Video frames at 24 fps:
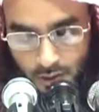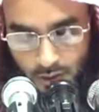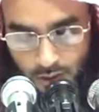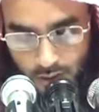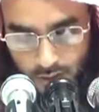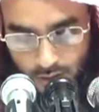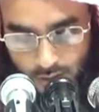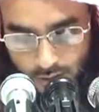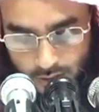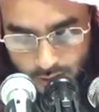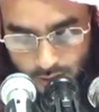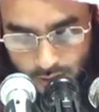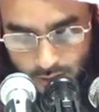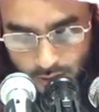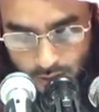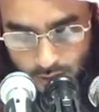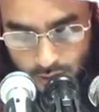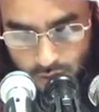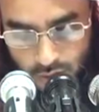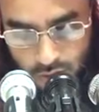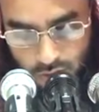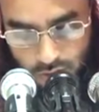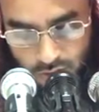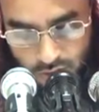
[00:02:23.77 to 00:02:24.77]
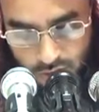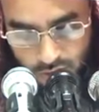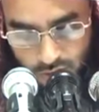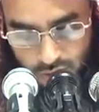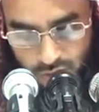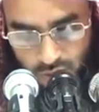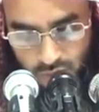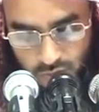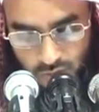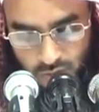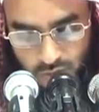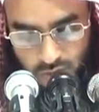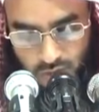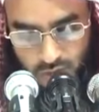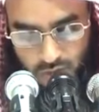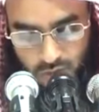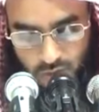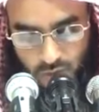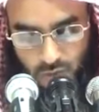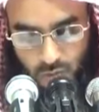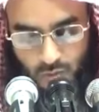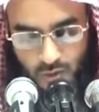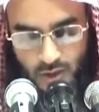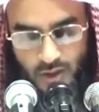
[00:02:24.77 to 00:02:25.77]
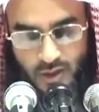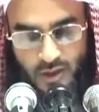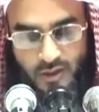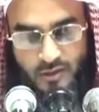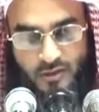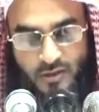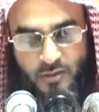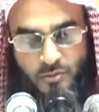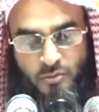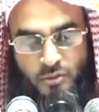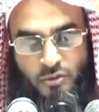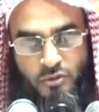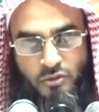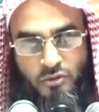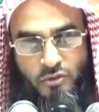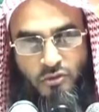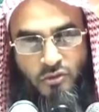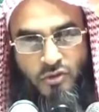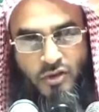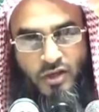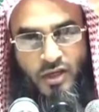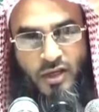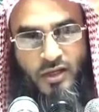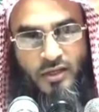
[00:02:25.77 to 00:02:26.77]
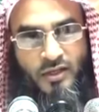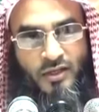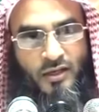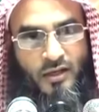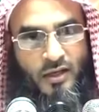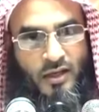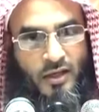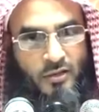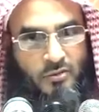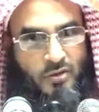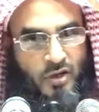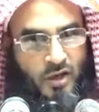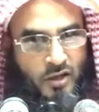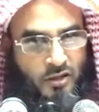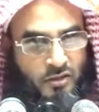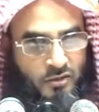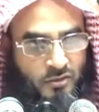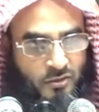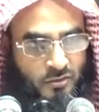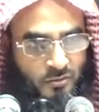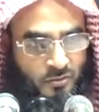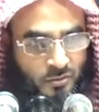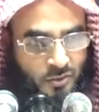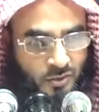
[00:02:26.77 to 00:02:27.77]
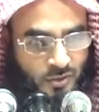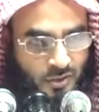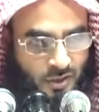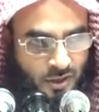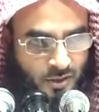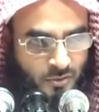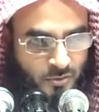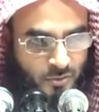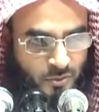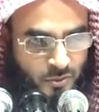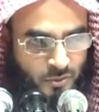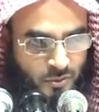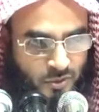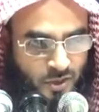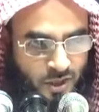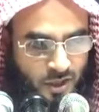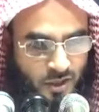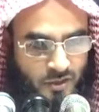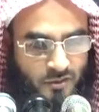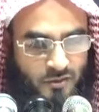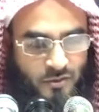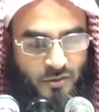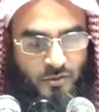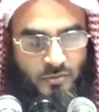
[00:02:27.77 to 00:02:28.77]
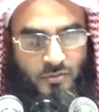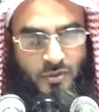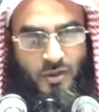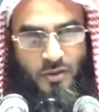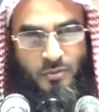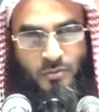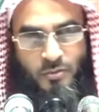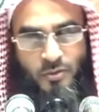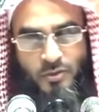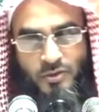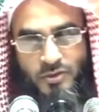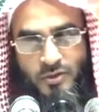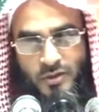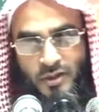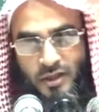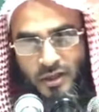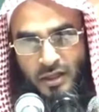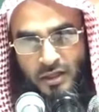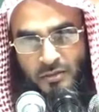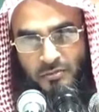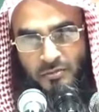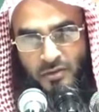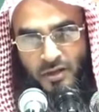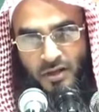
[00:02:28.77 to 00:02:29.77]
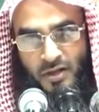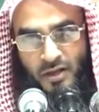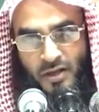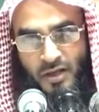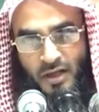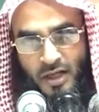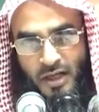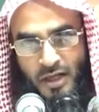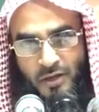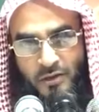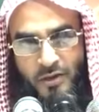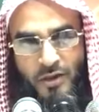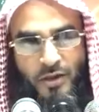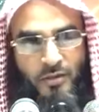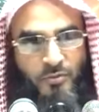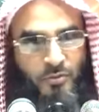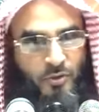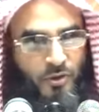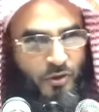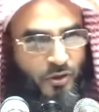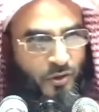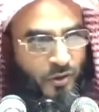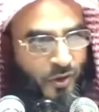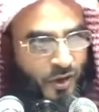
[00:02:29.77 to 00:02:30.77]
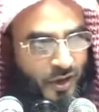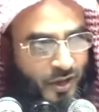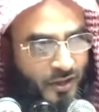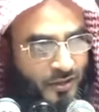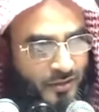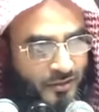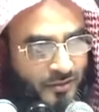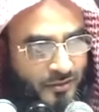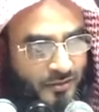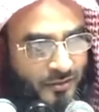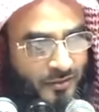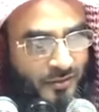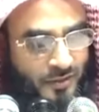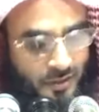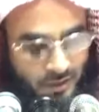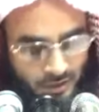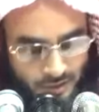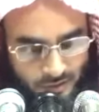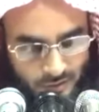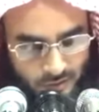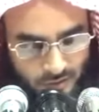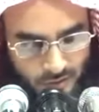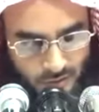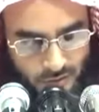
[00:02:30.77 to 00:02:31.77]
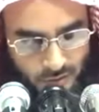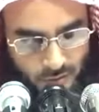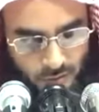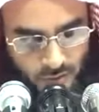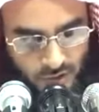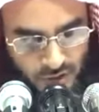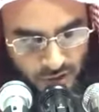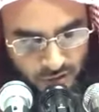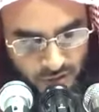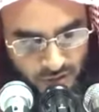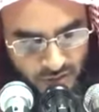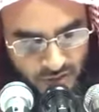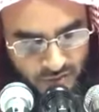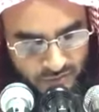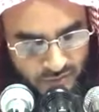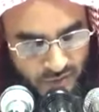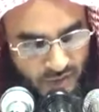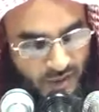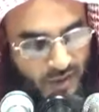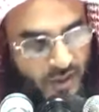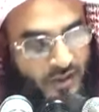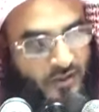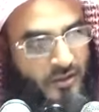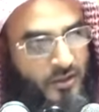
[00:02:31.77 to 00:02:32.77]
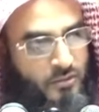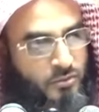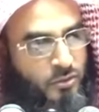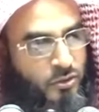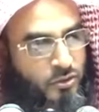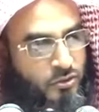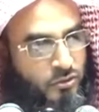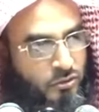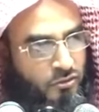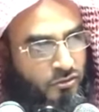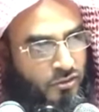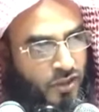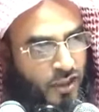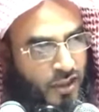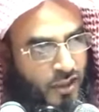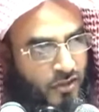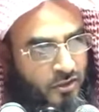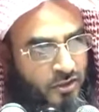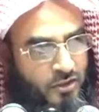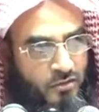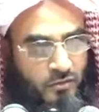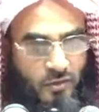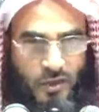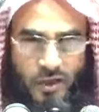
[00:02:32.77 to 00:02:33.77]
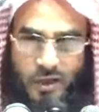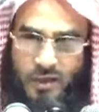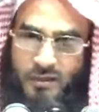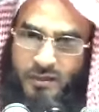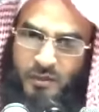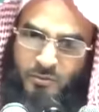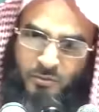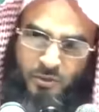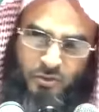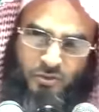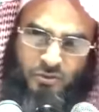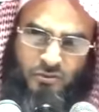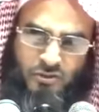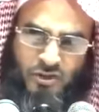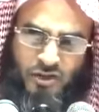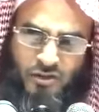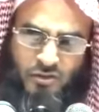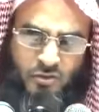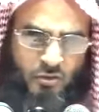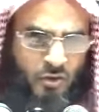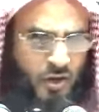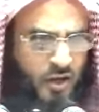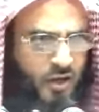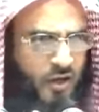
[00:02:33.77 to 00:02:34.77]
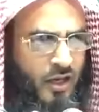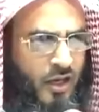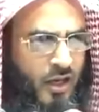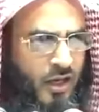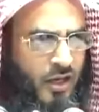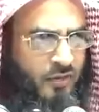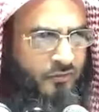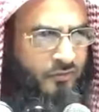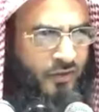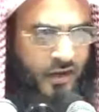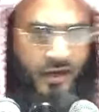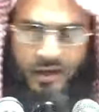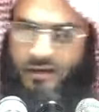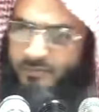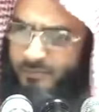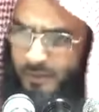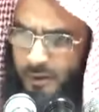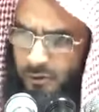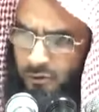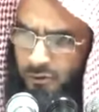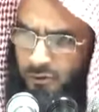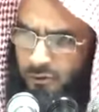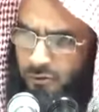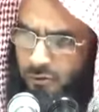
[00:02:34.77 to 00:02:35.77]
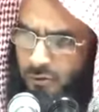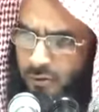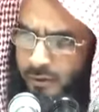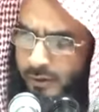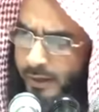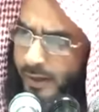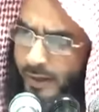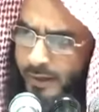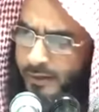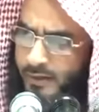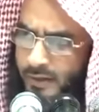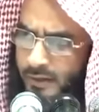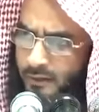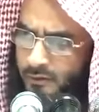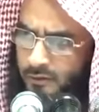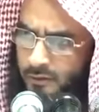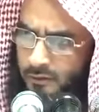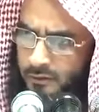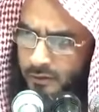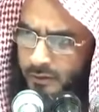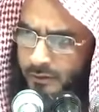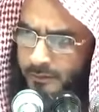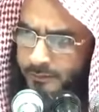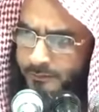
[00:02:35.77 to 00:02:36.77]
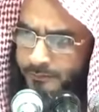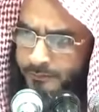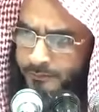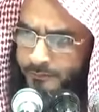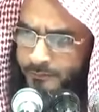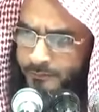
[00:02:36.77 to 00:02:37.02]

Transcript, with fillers: আল্লাহকে যথাযথ ভয় করো ওয়ালা তামো তুন্না ইন্ত মুসলিমুন আর তোমরা মুসলিম না হয়ে মরিও না ওখানে রয়েছে ফালা তামতুন্না এখানে রয়েছে ওয়ালা তুন্না ওয়াই আর ফায়ের পার্থক্য একই কথা